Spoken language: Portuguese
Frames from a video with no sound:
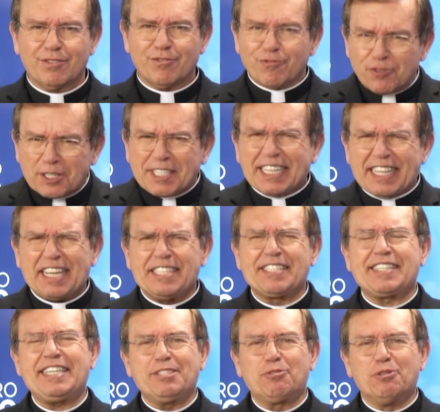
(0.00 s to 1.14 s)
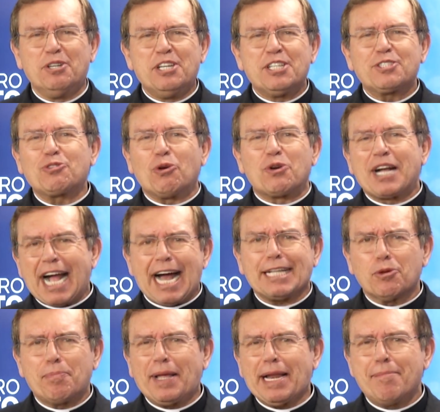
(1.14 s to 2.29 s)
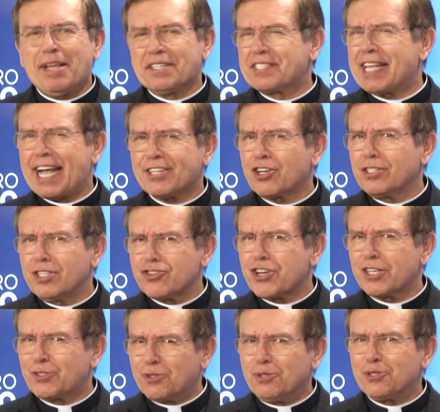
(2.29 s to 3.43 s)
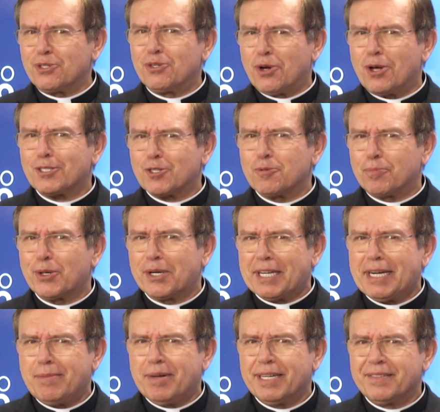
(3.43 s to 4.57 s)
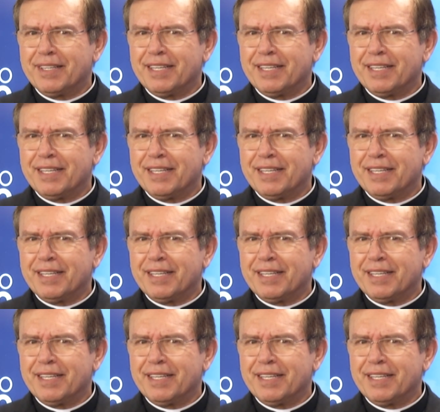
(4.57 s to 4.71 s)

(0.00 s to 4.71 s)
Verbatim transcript: Você tem sido tocado pela mensagem de Jesus no nosso programa?